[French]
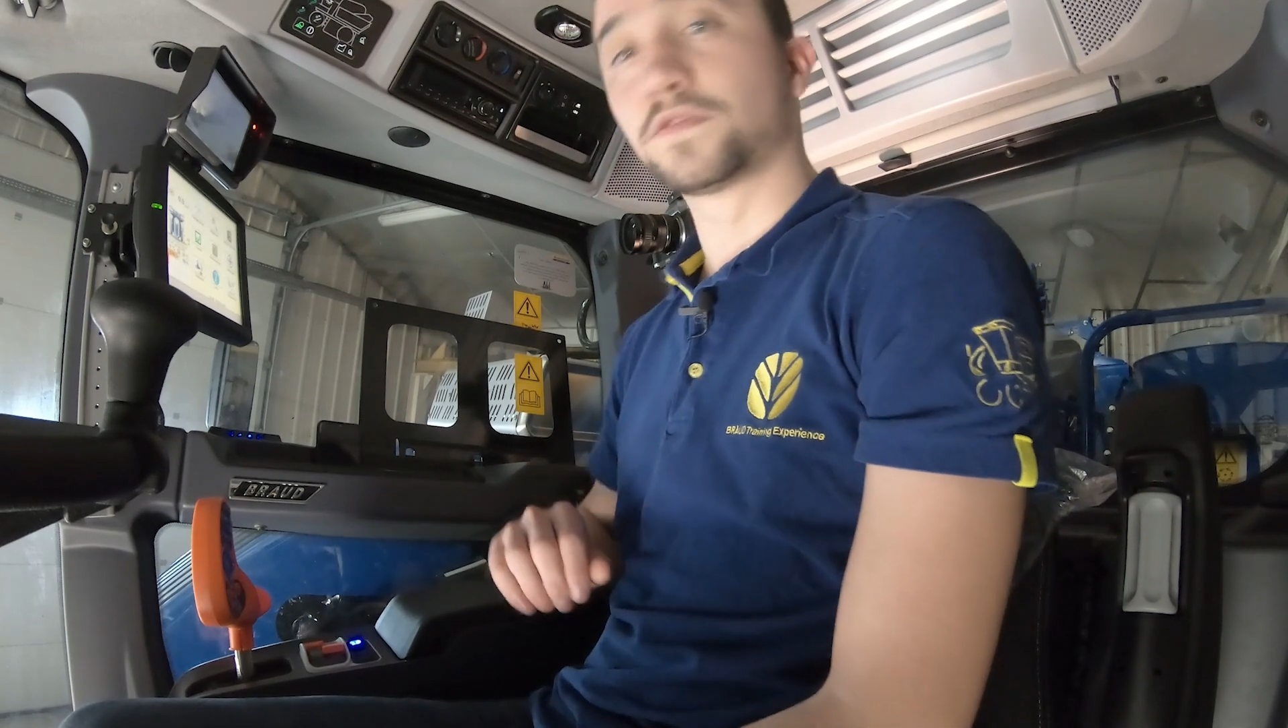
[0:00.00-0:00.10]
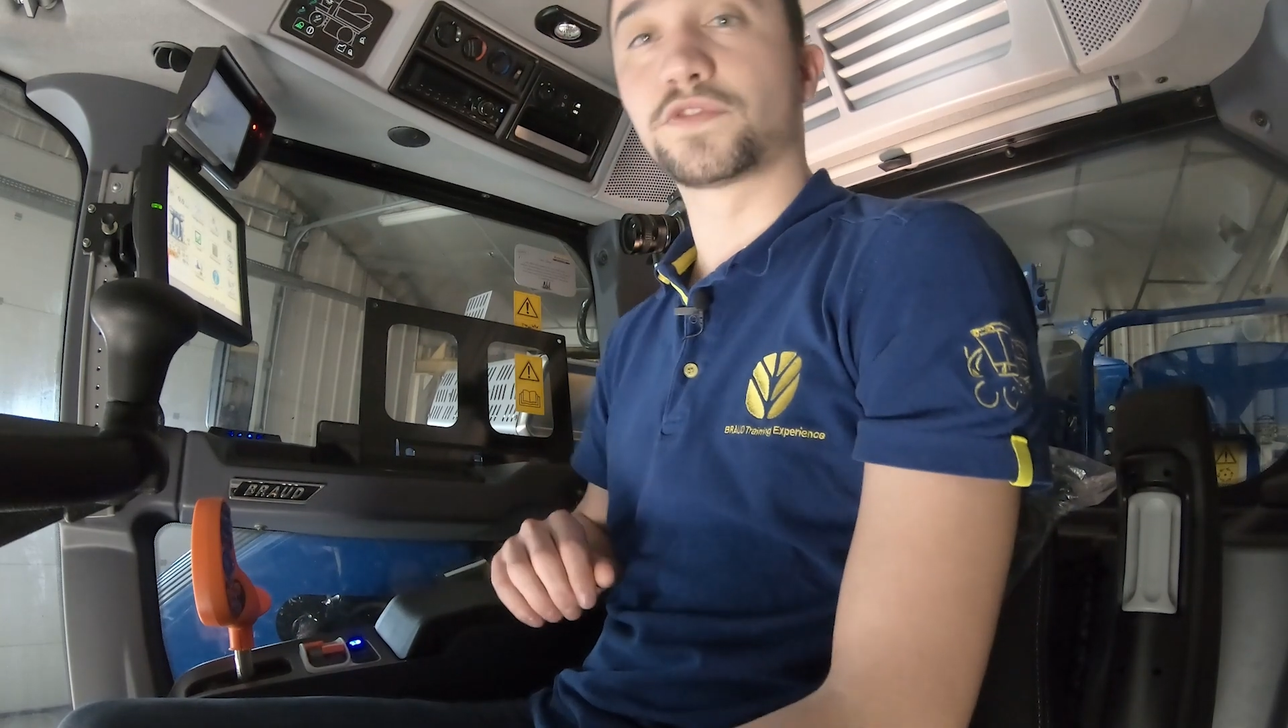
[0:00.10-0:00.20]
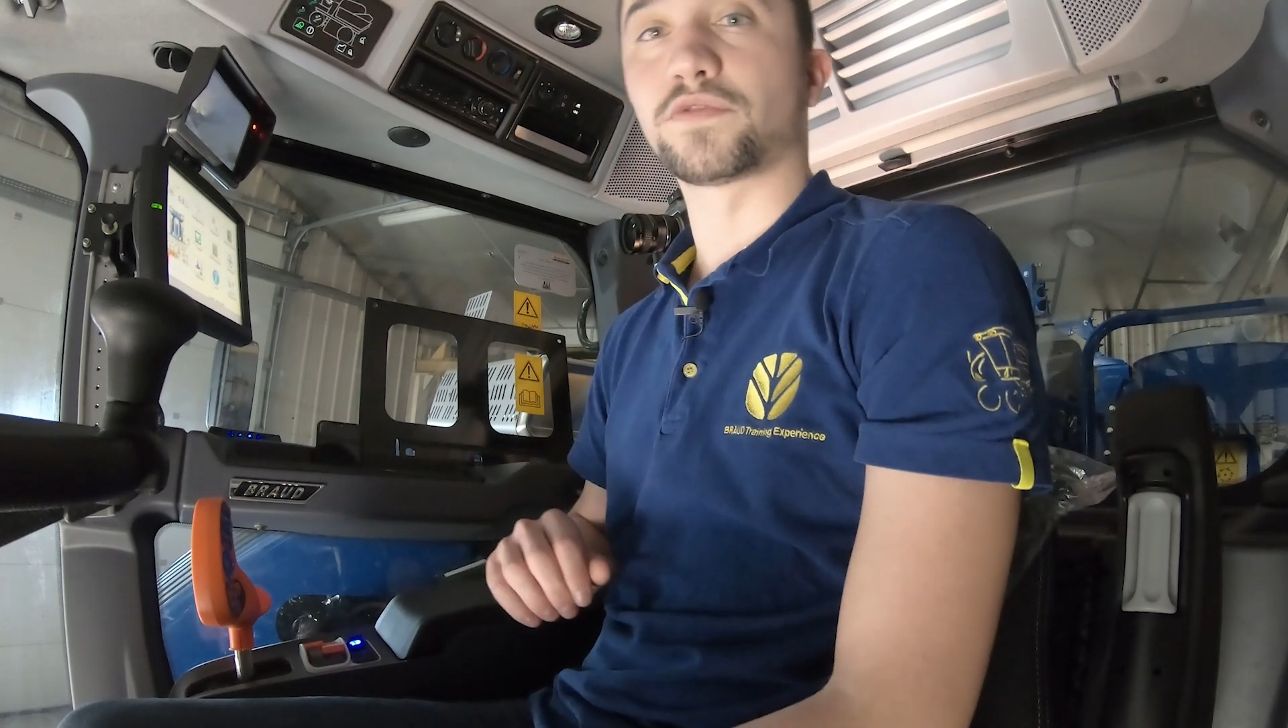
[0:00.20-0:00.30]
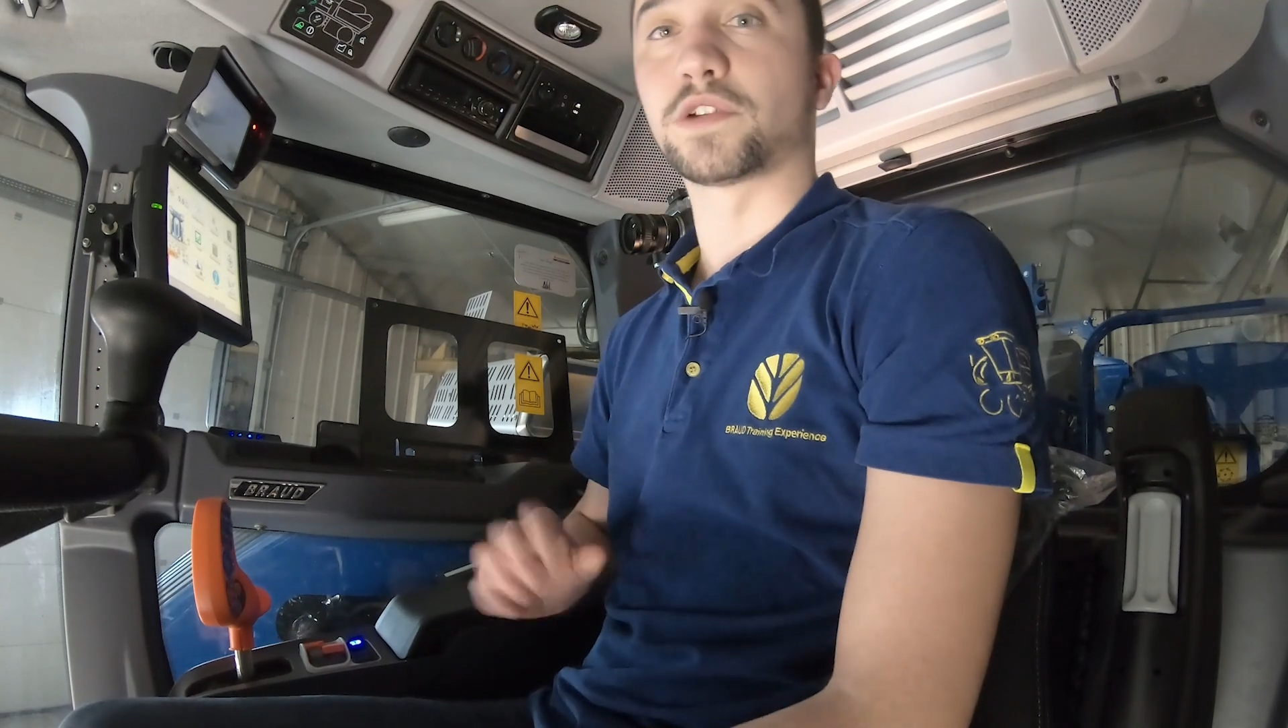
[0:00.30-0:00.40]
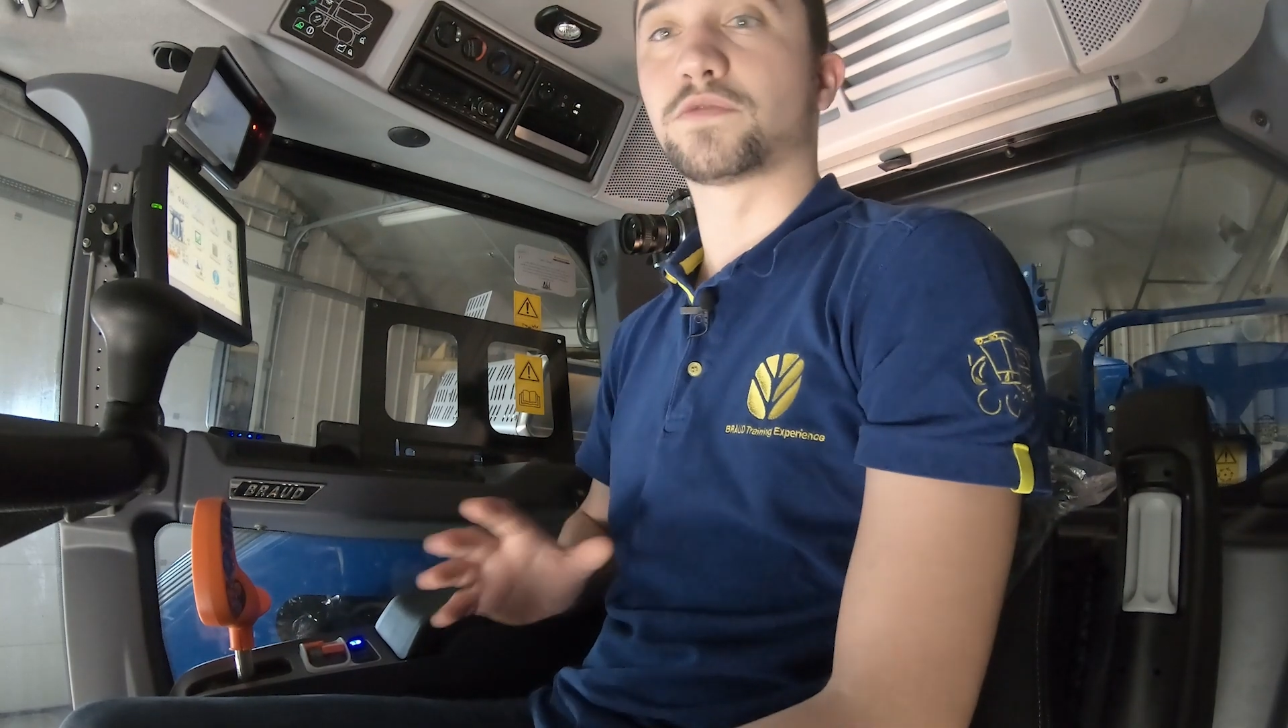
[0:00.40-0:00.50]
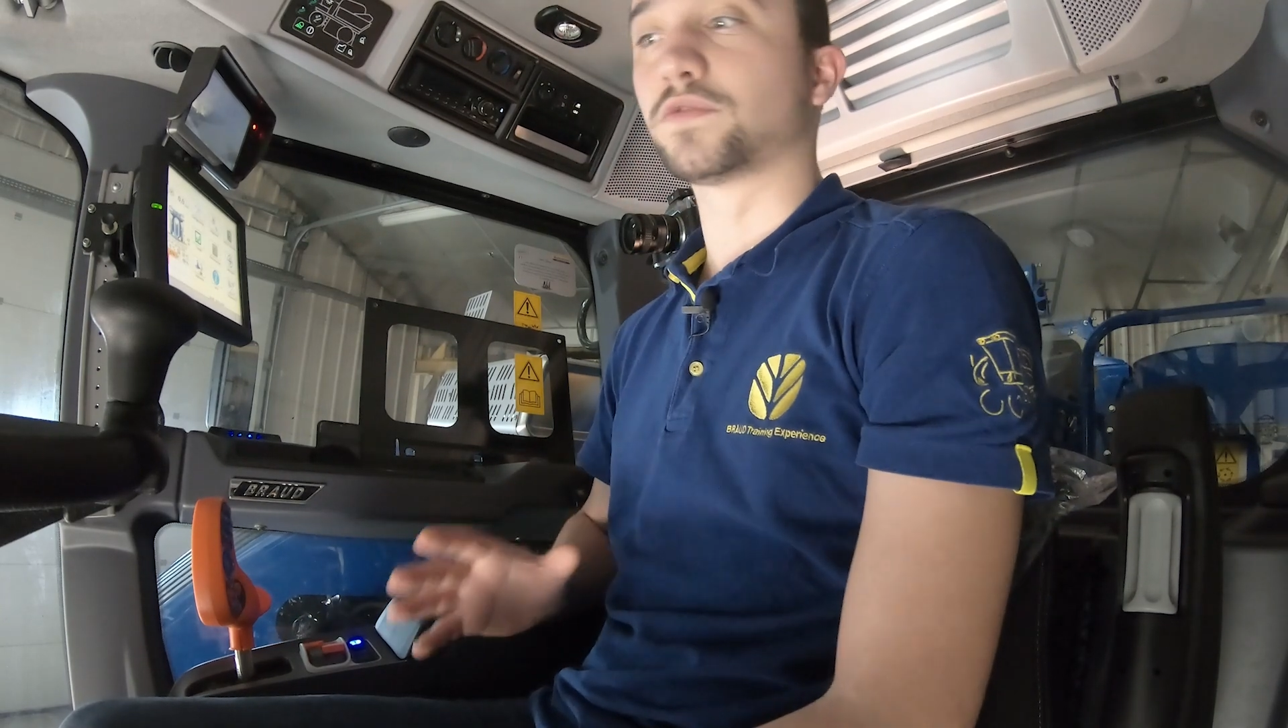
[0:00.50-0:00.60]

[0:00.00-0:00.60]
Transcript: trouvent sur la